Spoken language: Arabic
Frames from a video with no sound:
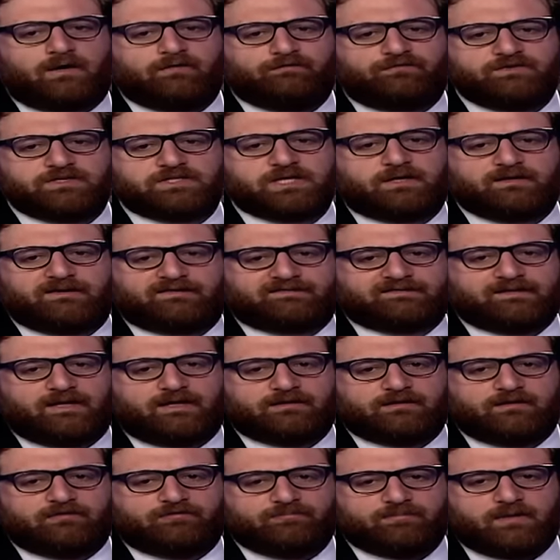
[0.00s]
وانفجار
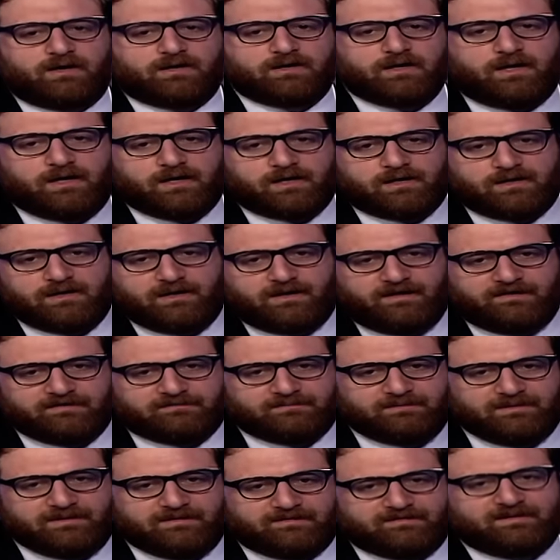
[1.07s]
يستهدف مقر
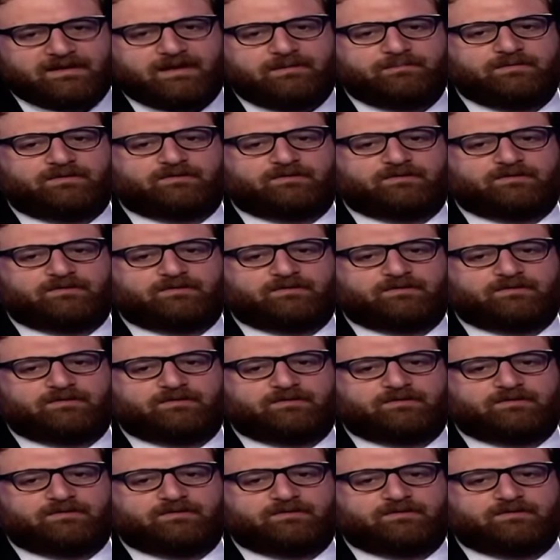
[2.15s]
حزب الاسلامي